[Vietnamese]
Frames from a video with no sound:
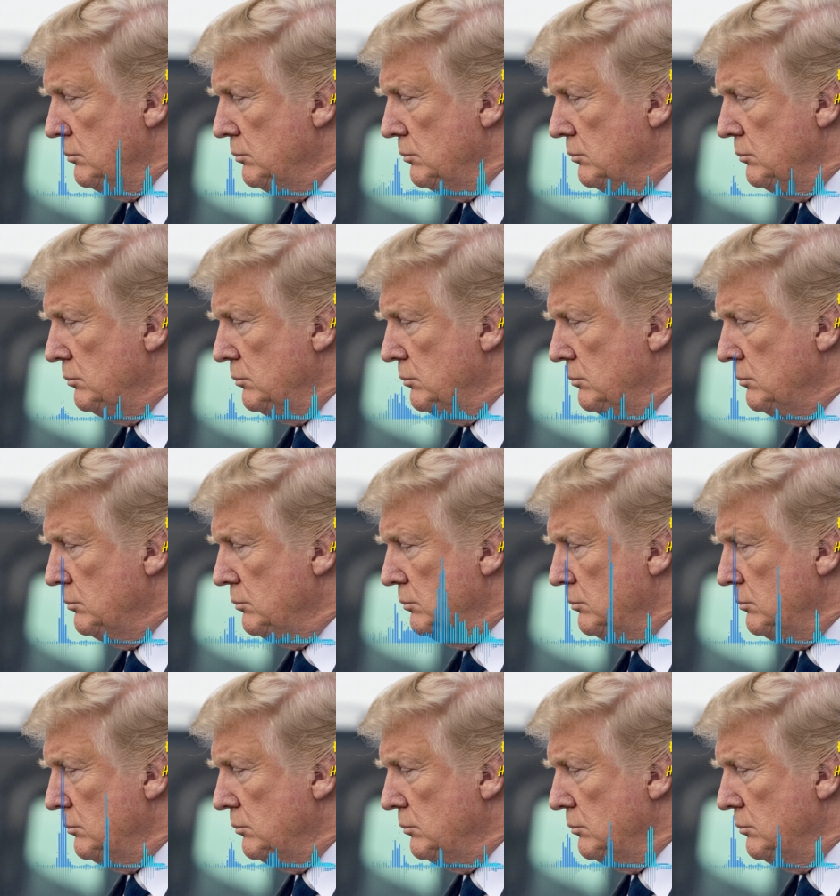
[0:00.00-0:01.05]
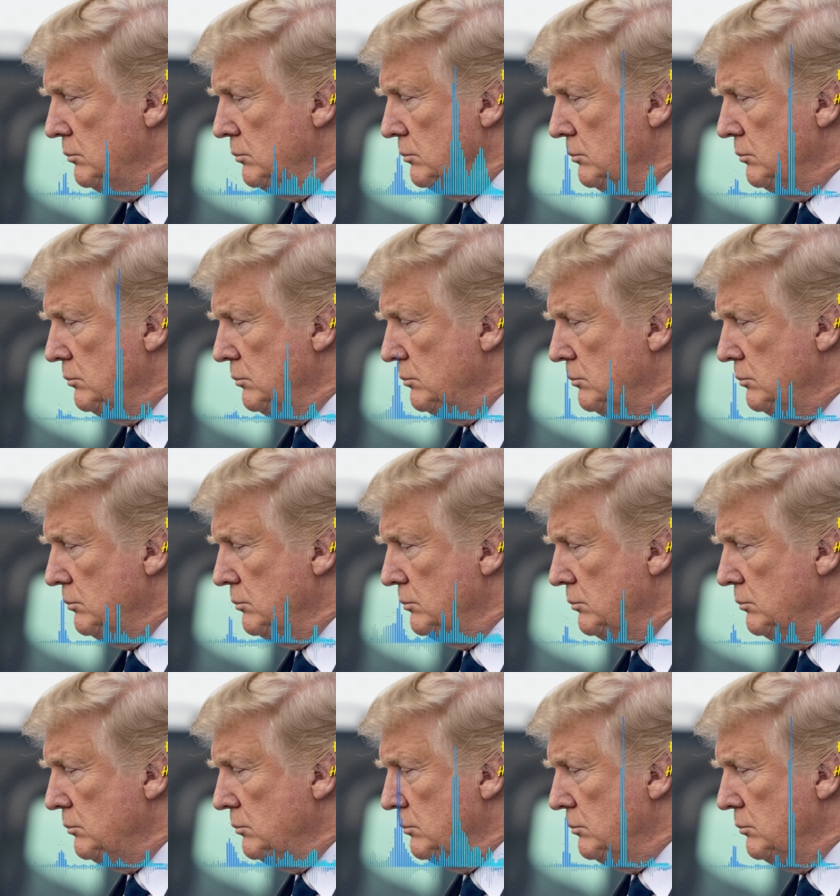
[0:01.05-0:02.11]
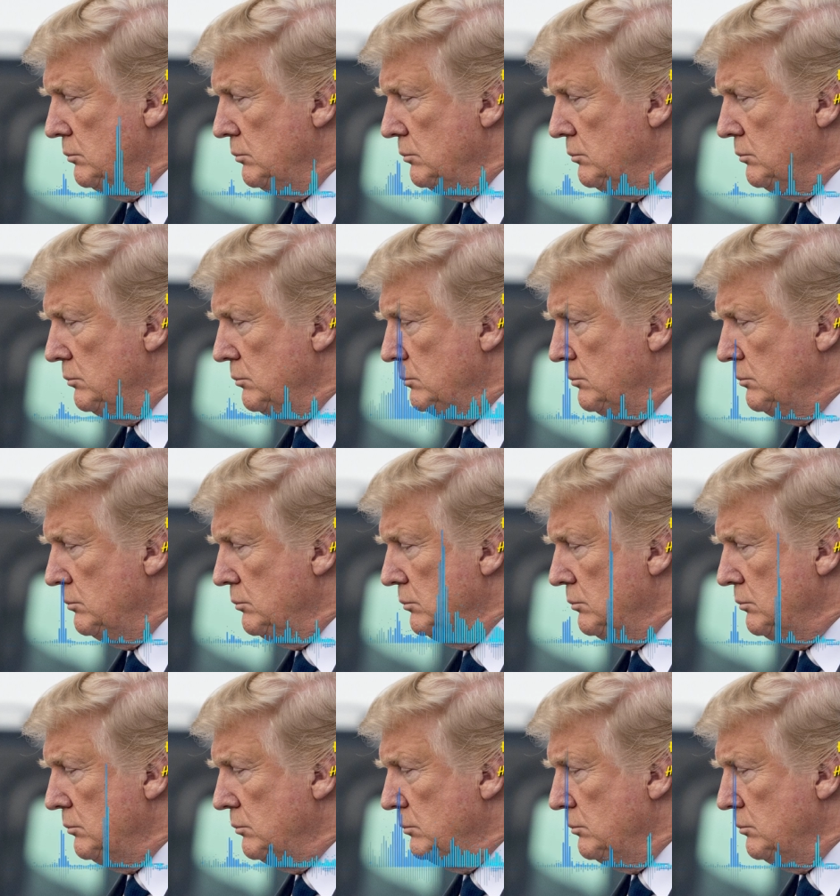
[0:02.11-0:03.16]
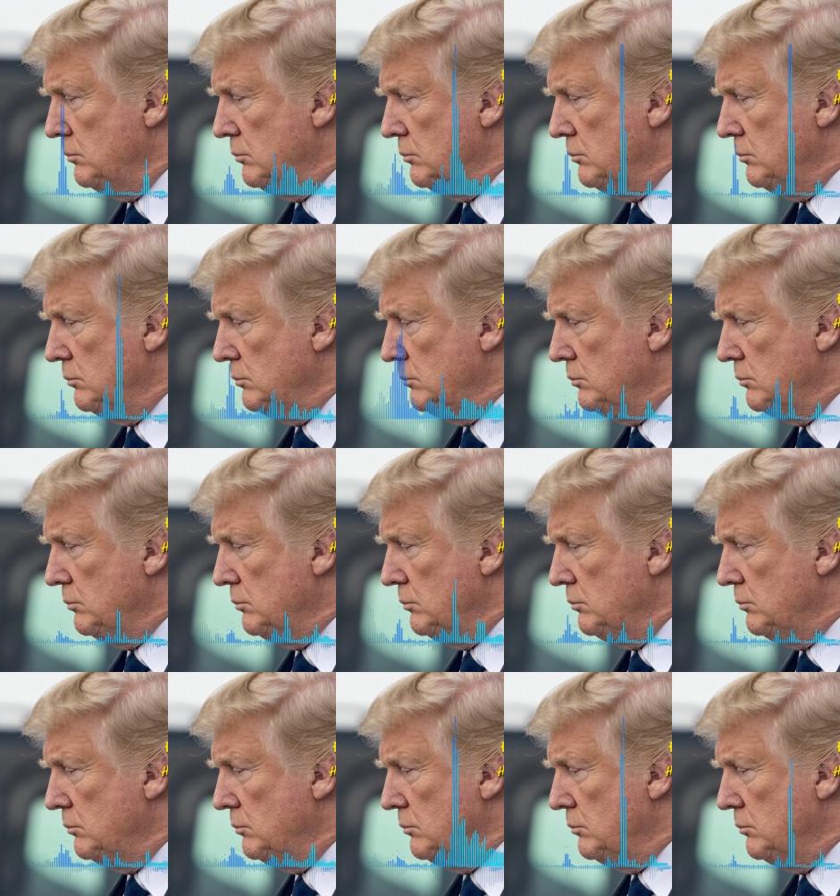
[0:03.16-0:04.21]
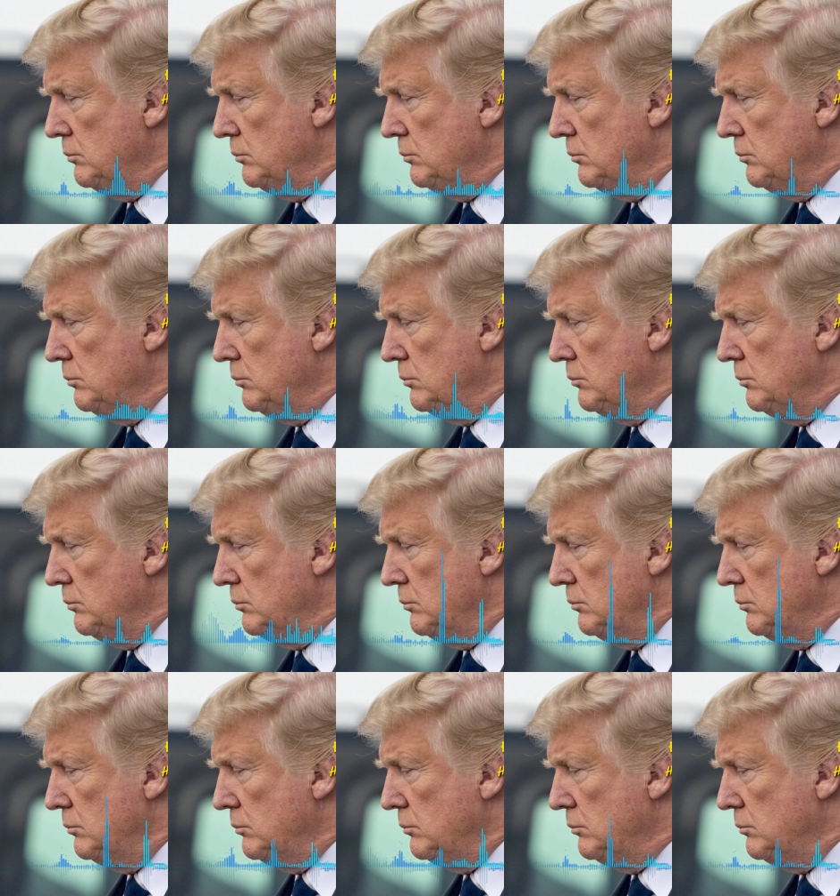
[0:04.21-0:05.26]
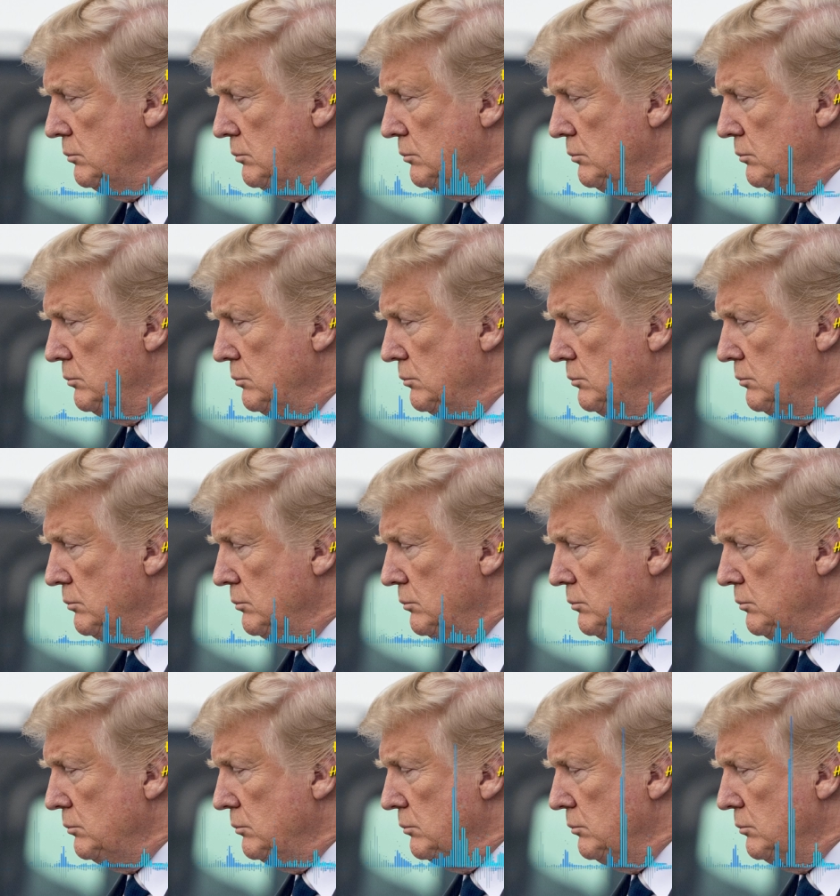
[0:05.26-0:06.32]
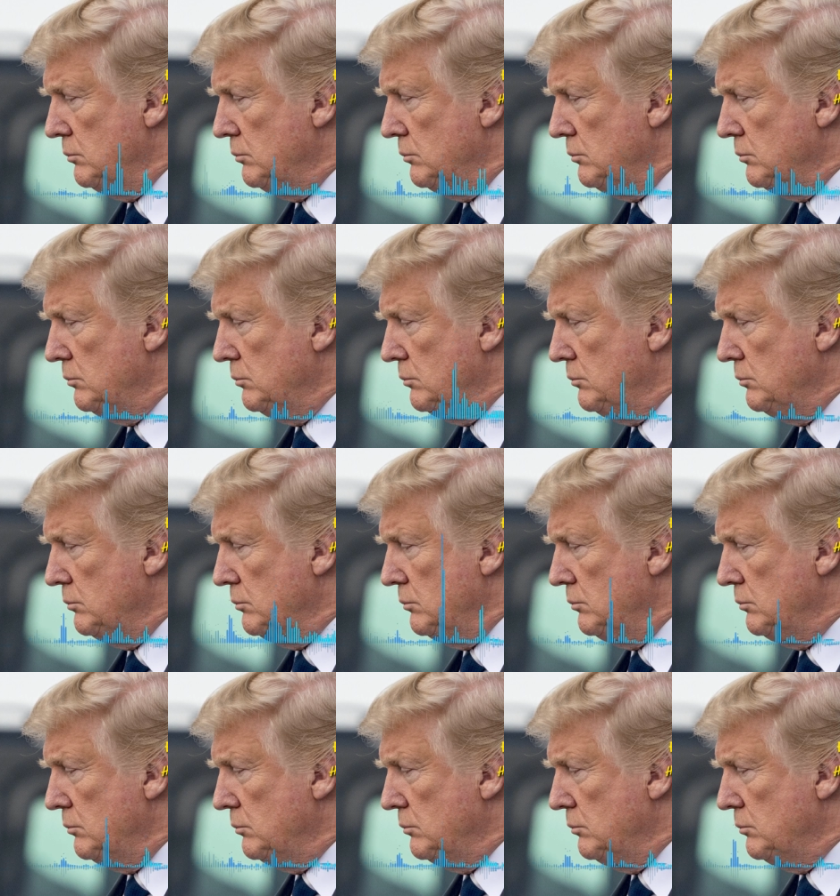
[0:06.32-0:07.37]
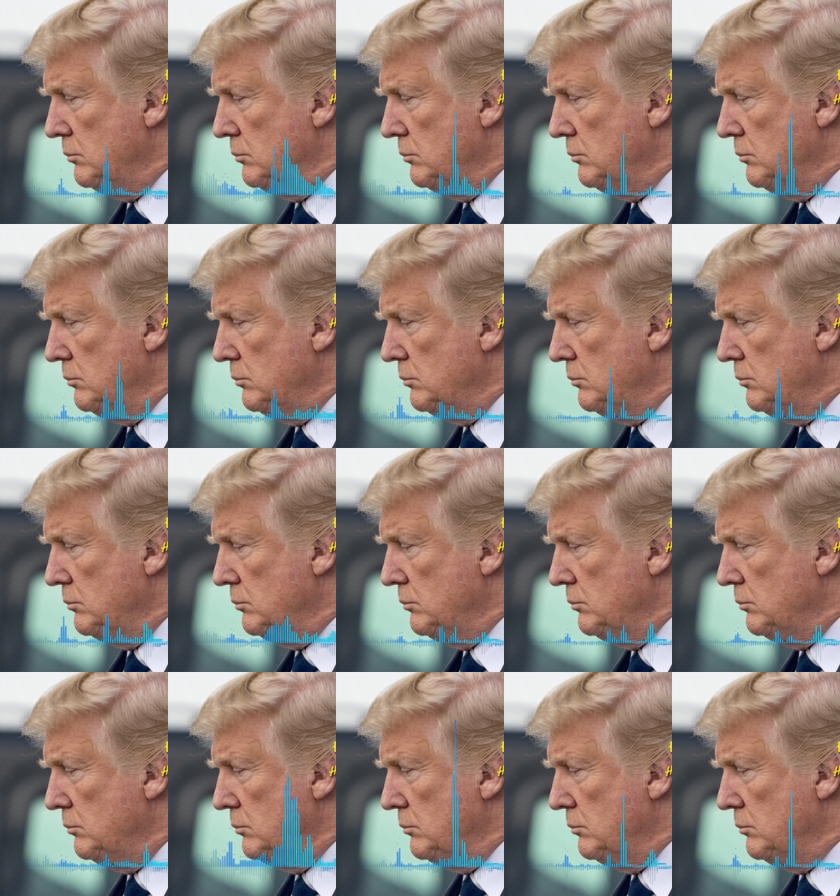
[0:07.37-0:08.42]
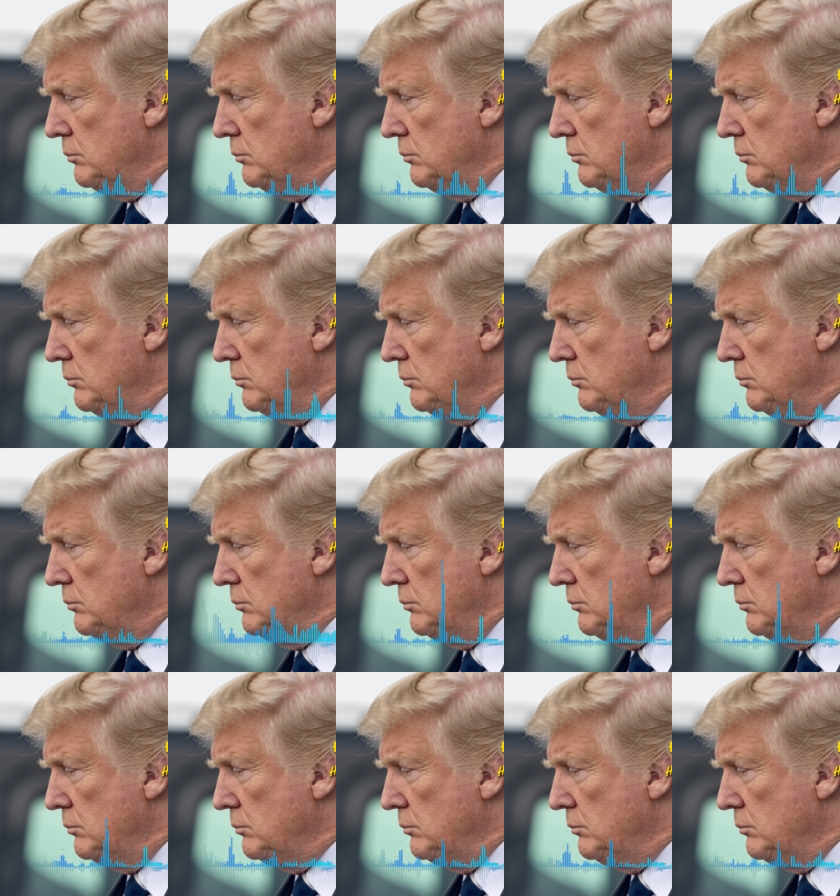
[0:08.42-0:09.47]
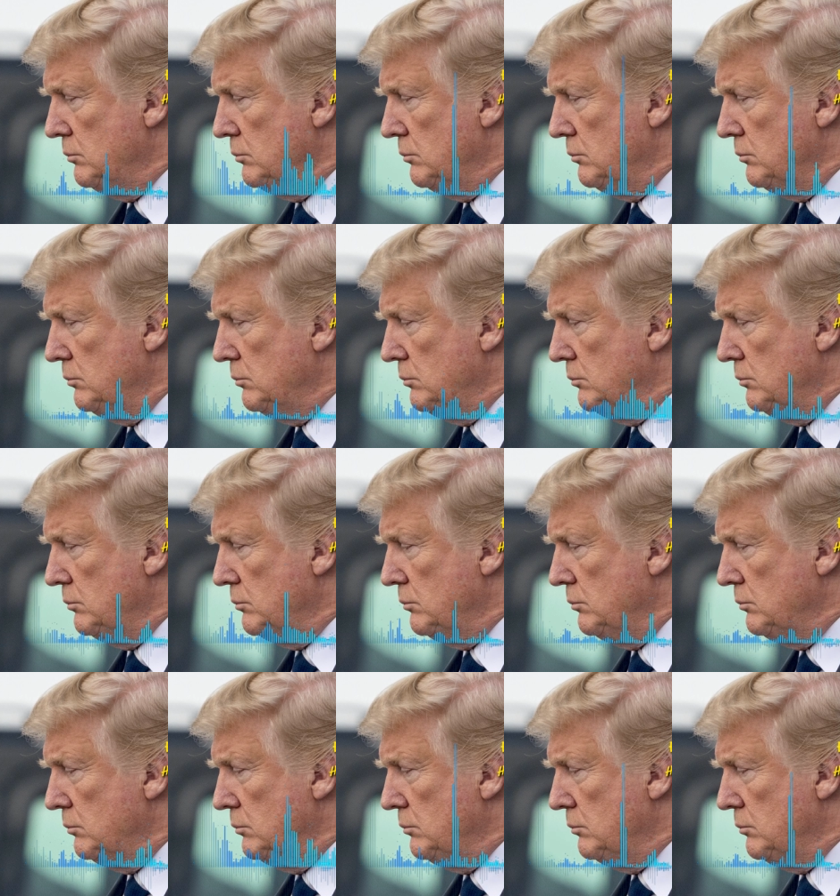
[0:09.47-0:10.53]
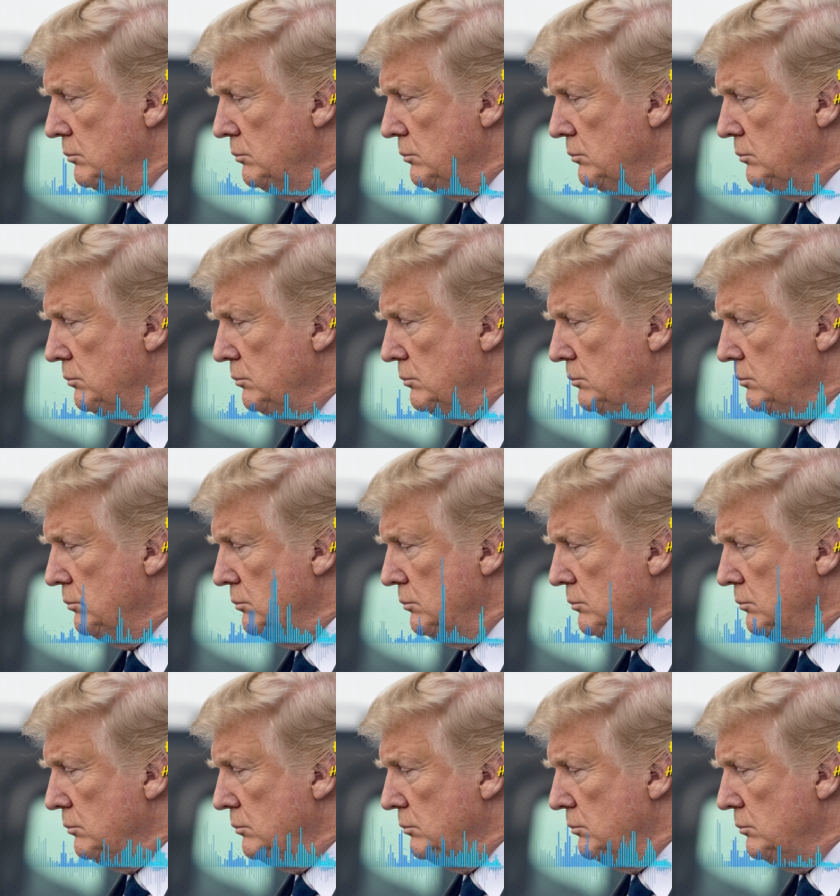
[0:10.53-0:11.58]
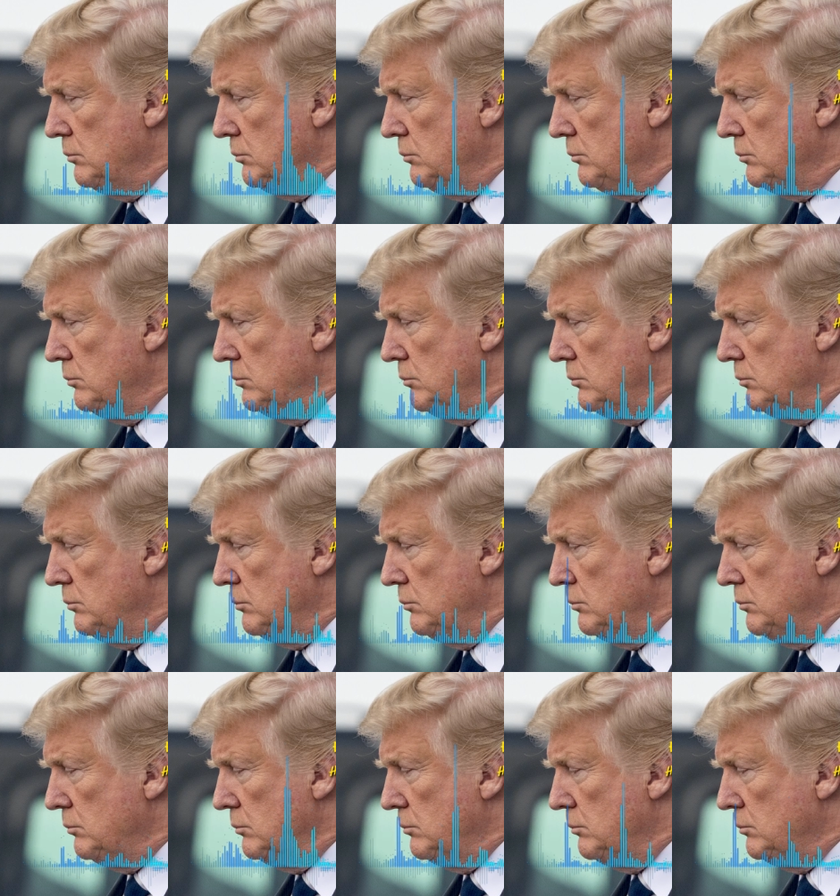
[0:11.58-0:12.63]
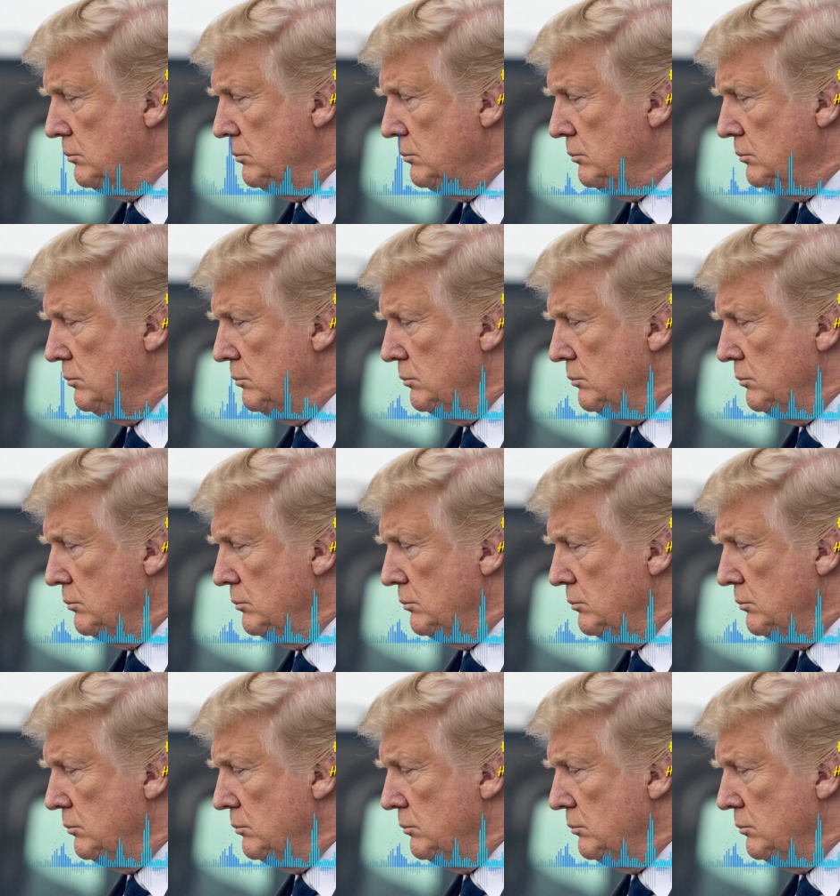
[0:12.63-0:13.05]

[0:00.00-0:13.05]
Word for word: tức là à, à, thứ hạng thứ 19 đếm từ ở dưới đi lên à, thành ra khi mà thượng nghị sĩ McCain ra à, hạng là à, gần hạng, hạng chót đó 894 ờ, trên 899